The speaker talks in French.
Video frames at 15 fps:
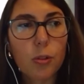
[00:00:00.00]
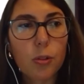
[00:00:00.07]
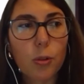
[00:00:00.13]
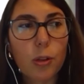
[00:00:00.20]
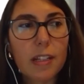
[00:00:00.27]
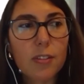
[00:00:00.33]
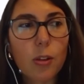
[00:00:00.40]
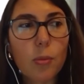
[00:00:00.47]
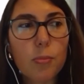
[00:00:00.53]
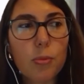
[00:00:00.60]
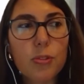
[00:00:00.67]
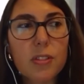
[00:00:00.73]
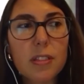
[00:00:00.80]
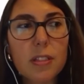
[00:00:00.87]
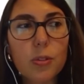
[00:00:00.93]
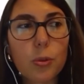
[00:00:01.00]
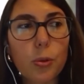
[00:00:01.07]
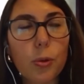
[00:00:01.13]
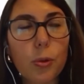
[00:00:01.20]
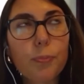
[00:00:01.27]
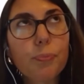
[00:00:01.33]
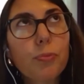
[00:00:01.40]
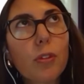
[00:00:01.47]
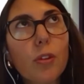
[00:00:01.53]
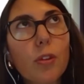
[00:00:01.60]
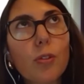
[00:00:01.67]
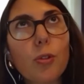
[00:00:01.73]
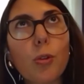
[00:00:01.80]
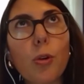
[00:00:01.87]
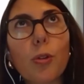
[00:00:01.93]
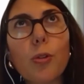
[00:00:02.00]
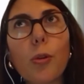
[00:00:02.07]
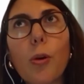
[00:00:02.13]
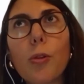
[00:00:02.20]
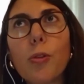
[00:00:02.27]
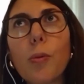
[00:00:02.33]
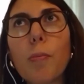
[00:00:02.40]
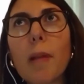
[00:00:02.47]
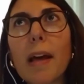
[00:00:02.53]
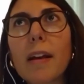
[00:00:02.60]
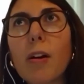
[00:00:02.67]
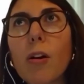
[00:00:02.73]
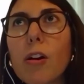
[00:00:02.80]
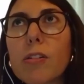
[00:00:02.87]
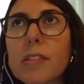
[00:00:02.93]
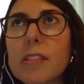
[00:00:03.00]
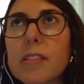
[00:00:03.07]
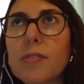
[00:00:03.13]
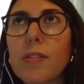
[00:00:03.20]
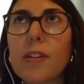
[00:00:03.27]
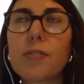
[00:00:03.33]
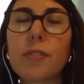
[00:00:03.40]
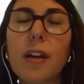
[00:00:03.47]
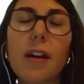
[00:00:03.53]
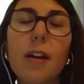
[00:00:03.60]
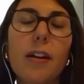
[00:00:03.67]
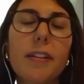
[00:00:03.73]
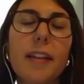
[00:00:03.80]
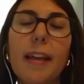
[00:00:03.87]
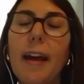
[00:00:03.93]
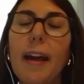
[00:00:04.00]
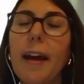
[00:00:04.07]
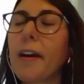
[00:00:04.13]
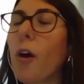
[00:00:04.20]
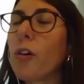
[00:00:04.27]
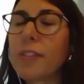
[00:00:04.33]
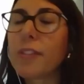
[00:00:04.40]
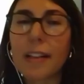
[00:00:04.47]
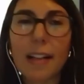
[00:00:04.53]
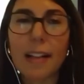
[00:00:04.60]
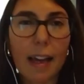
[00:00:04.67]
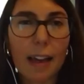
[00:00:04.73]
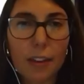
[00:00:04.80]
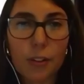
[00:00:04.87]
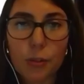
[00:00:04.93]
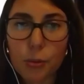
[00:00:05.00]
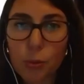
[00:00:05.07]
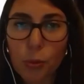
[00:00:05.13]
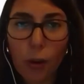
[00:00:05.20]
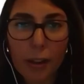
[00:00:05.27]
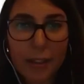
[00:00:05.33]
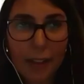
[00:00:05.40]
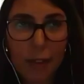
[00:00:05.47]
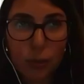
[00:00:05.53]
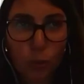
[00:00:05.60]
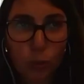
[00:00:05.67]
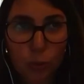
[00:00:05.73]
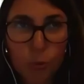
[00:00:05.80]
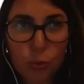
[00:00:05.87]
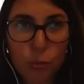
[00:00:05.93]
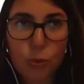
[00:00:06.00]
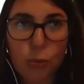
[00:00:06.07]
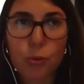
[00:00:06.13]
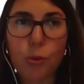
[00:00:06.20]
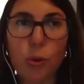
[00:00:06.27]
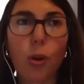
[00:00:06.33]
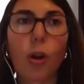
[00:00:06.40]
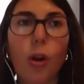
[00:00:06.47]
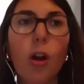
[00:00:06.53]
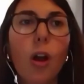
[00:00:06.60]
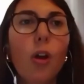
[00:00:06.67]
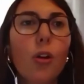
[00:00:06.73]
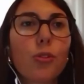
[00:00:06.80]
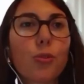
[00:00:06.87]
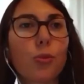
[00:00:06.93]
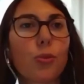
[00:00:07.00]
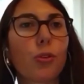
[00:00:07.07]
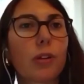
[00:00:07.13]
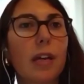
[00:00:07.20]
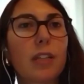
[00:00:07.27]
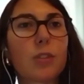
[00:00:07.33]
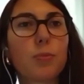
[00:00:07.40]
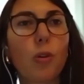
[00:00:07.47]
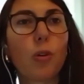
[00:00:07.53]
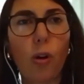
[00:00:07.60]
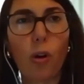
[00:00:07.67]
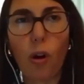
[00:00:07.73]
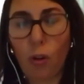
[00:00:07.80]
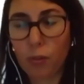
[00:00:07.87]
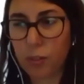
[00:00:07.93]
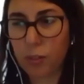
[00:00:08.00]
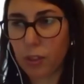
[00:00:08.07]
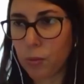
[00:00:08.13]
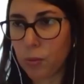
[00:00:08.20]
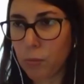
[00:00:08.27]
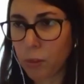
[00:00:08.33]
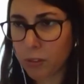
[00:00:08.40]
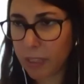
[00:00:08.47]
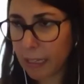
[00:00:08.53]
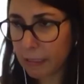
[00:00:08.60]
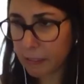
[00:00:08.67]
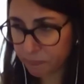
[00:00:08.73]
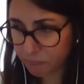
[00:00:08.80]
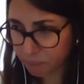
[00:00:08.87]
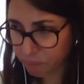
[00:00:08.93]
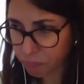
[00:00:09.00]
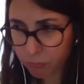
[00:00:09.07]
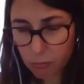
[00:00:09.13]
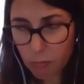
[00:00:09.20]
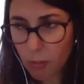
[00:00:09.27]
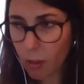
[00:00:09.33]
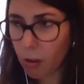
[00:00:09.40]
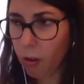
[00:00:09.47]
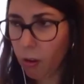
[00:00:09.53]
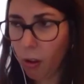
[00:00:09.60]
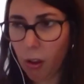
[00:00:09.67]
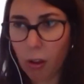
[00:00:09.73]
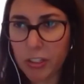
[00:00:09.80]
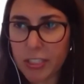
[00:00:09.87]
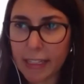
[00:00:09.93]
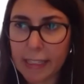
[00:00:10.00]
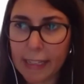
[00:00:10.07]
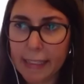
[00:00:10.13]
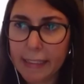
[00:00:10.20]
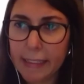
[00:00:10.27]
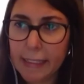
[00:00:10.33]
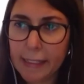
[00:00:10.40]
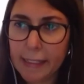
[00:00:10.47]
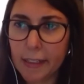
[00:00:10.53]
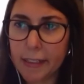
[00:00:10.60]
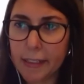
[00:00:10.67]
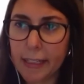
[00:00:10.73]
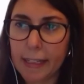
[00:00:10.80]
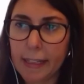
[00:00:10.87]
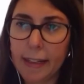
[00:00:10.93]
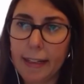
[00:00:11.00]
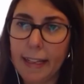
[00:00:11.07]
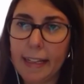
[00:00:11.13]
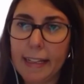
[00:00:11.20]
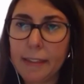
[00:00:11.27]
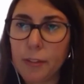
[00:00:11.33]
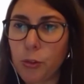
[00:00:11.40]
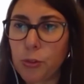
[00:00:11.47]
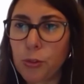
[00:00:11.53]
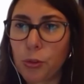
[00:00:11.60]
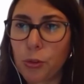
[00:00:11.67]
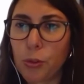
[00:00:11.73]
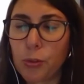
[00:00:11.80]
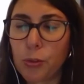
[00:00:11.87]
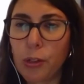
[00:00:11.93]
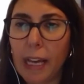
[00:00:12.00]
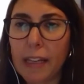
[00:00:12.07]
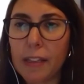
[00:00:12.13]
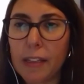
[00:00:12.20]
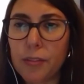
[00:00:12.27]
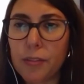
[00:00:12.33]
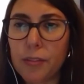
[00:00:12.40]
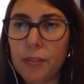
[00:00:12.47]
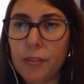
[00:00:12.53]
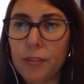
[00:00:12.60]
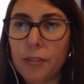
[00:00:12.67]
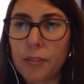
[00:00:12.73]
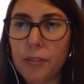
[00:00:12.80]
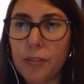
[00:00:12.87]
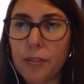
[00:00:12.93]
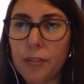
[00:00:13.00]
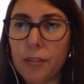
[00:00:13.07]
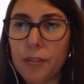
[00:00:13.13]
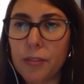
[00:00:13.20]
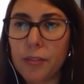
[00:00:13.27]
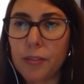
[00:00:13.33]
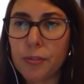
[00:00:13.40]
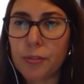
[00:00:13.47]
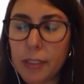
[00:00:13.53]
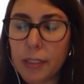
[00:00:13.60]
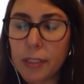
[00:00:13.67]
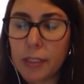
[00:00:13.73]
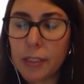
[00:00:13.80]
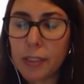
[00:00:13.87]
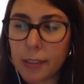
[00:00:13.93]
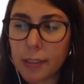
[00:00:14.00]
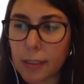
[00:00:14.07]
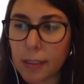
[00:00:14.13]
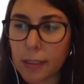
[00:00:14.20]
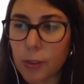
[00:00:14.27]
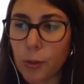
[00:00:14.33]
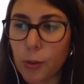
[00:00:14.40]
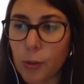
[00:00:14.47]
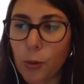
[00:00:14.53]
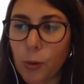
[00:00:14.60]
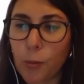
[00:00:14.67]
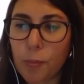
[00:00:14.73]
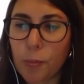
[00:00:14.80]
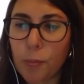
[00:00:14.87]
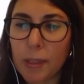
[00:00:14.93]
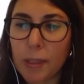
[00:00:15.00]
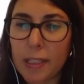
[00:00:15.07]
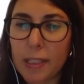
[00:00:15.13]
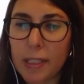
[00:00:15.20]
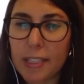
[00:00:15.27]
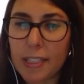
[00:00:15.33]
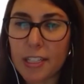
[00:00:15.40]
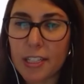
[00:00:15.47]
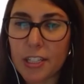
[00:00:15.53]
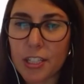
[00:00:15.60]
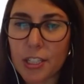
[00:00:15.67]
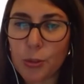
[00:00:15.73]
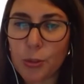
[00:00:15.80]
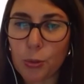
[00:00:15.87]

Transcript: de l'exemple aussi de, BlackRock qui va faire des euh, grandes déclarations d'intention sur son engagement environnemental. Euh, chaque année, euh, il y a la lettre de, Larry Fink, hein, le PDG de, BlackRock, donc plus gros euh, fond,